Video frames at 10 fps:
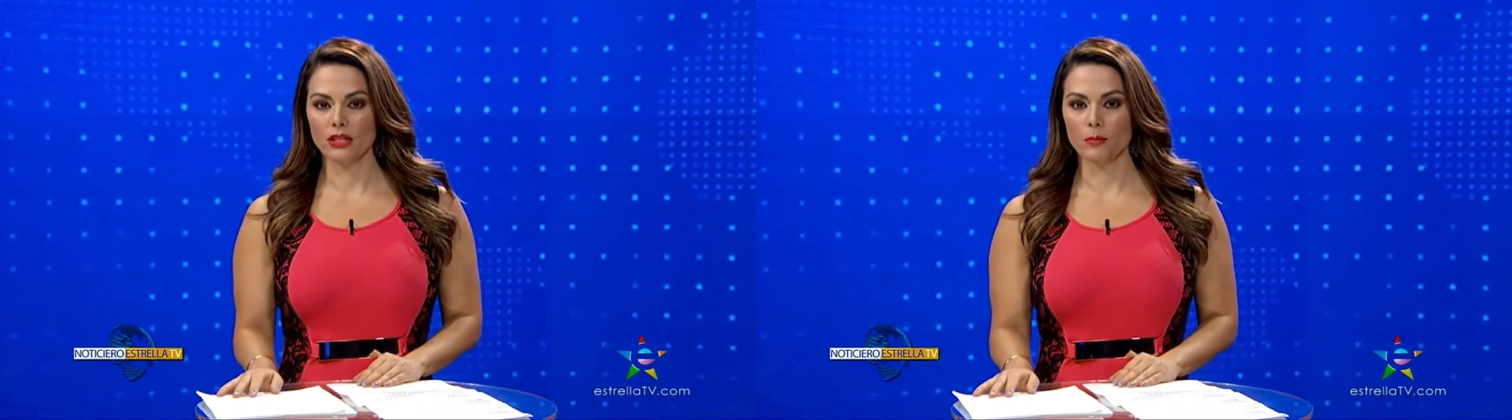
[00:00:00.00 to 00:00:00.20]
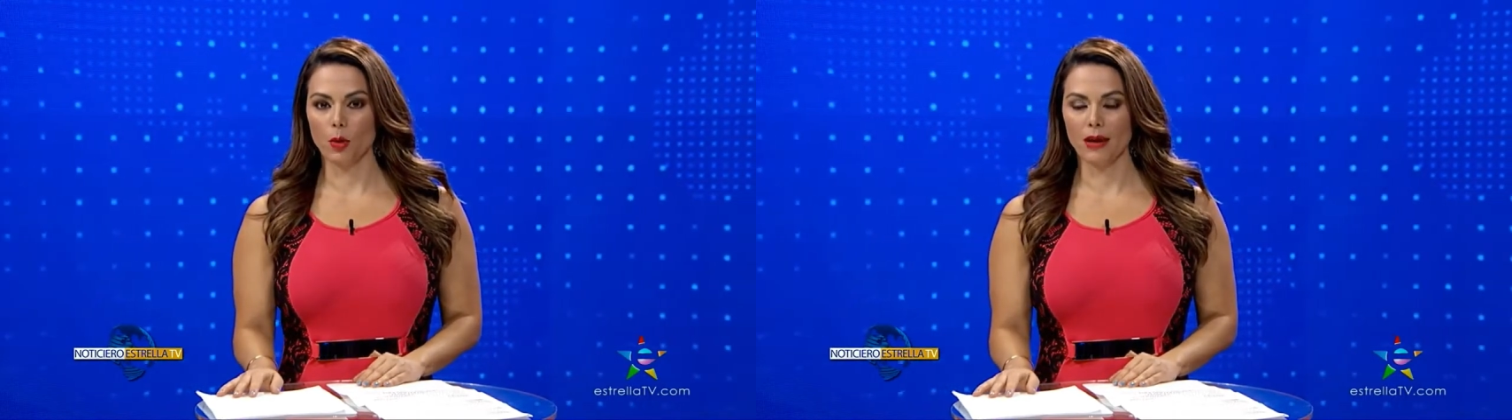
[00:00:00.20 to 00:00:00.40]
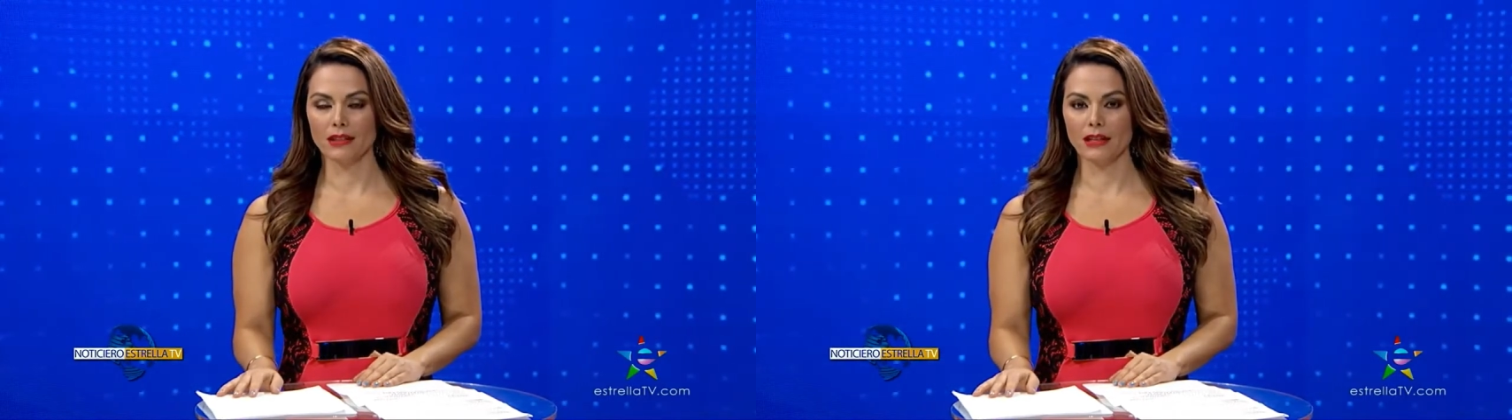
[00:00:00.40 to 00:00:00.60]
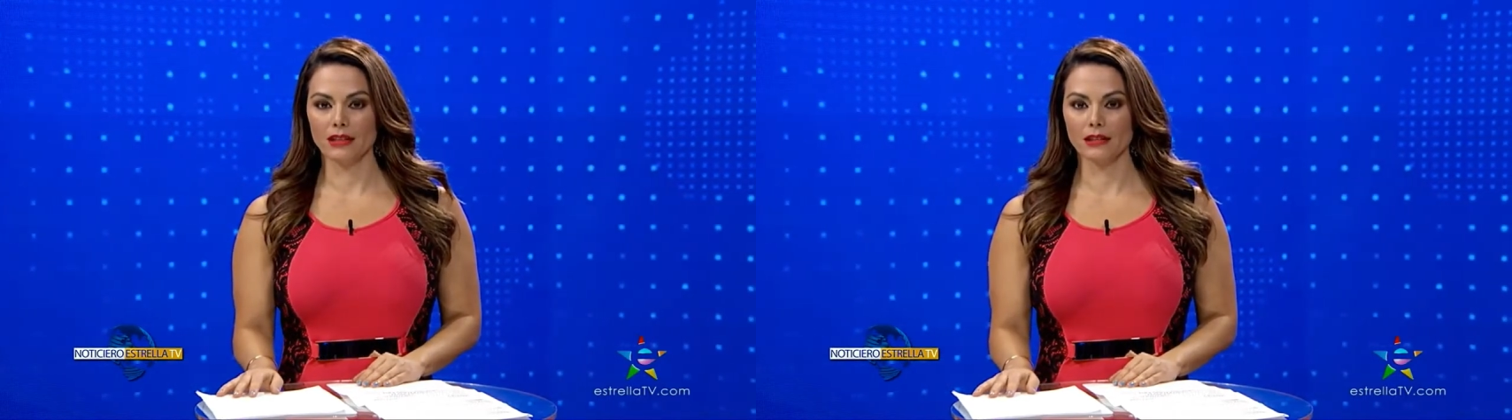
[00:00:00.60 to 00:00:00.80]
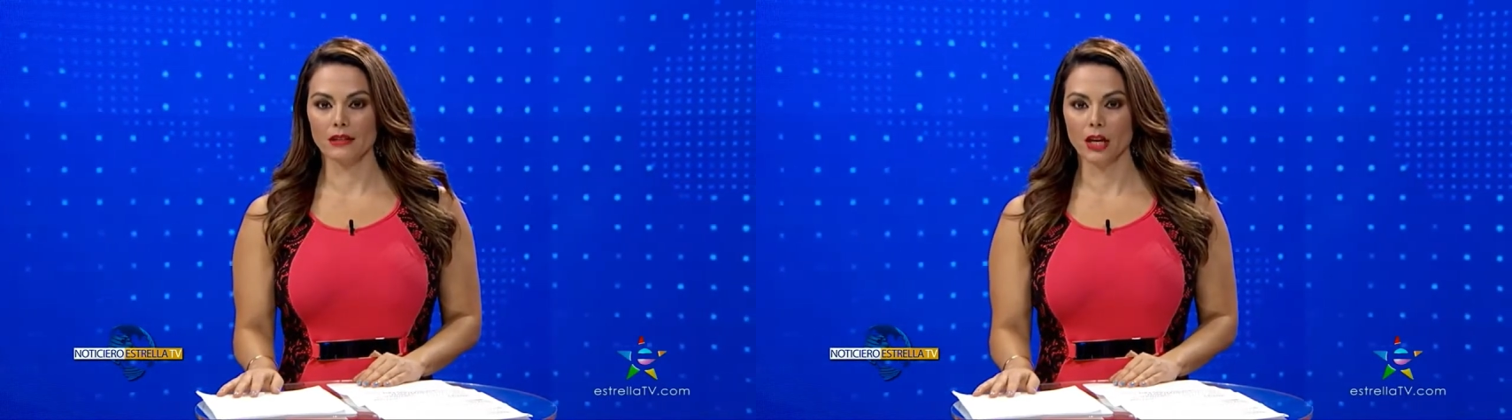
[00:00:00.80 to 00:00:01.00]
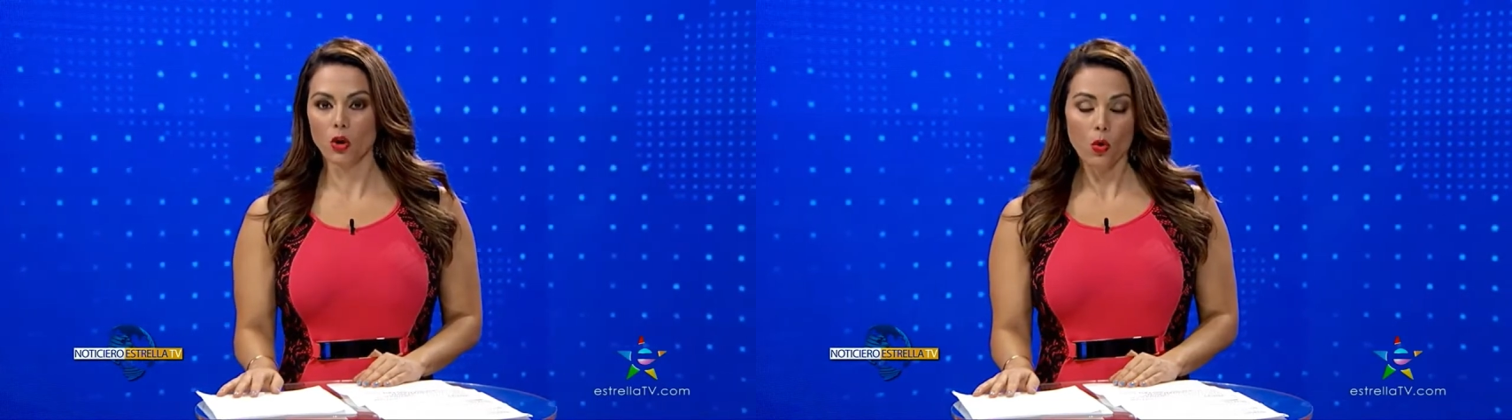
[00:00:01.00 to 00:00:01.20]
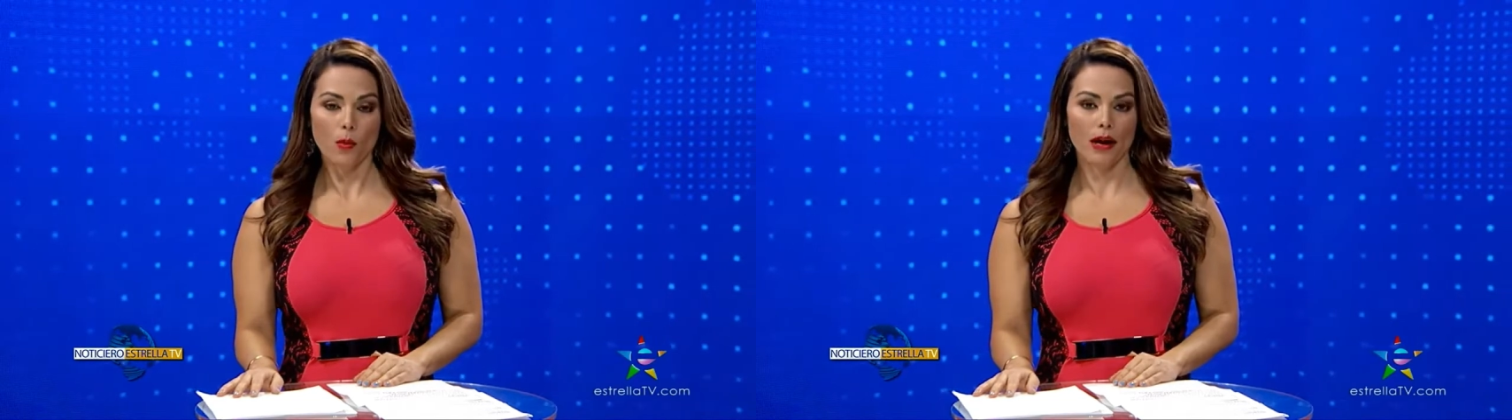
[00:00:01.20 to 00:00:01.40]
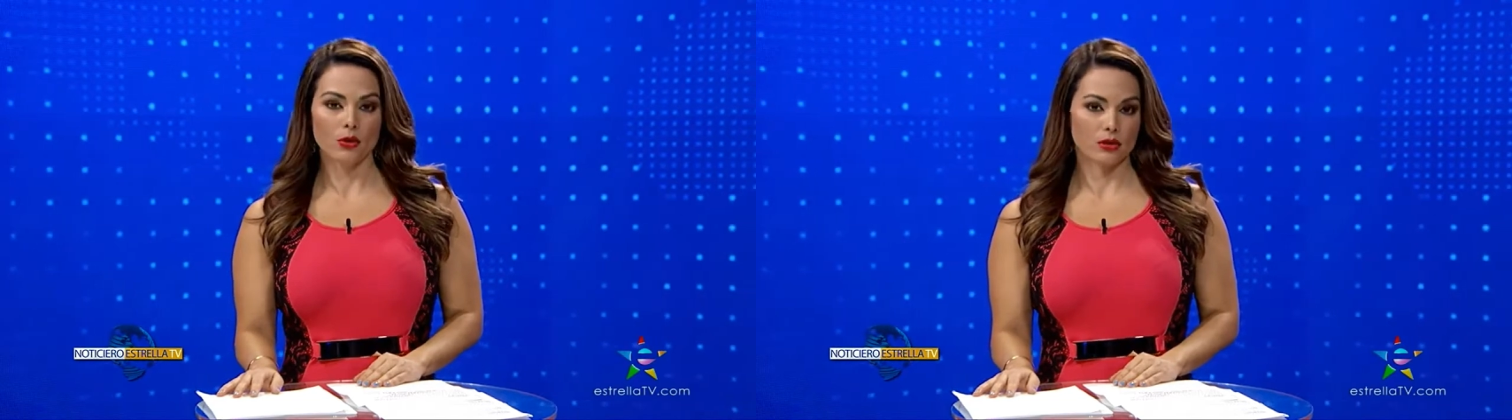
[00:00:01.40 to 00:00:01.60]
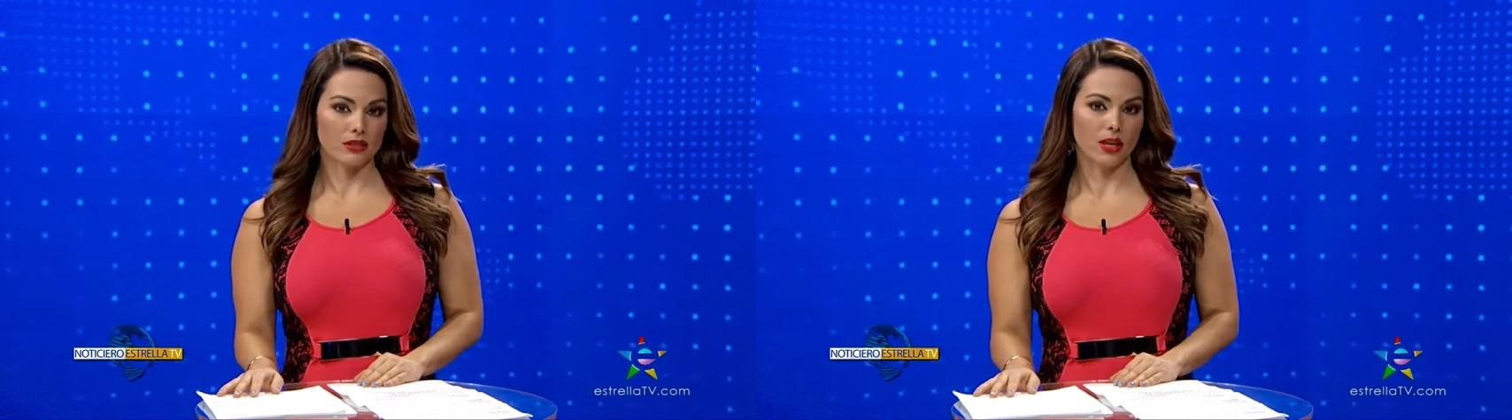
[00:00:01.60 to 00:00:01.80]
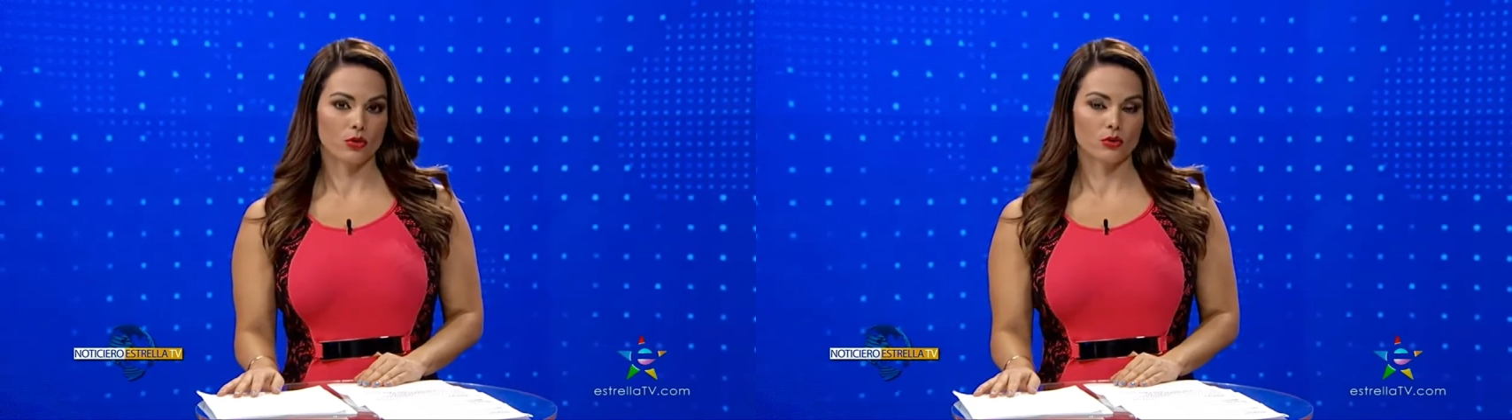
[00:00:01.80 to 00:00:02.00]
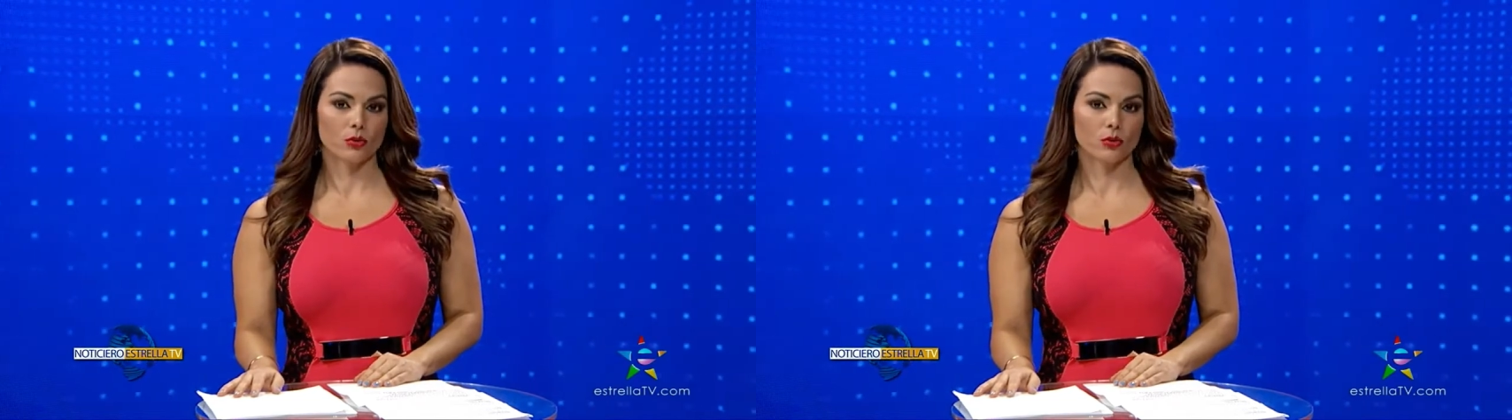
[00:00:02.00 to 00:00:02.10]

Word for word: diplomáticas entre Cuba y los Estados